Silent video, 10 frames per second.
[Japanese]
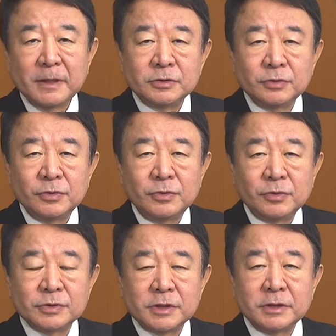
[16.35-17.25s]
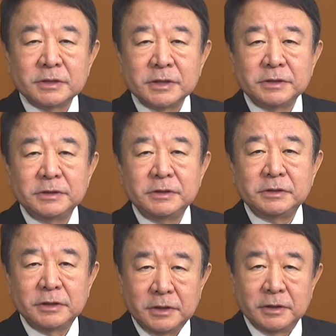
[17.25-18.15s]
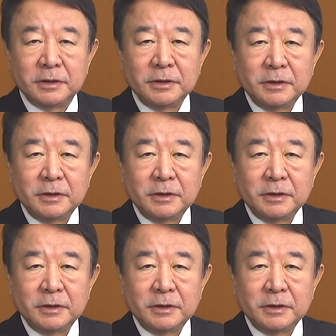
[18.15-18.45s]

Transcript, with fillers: そのお子さんが3人いて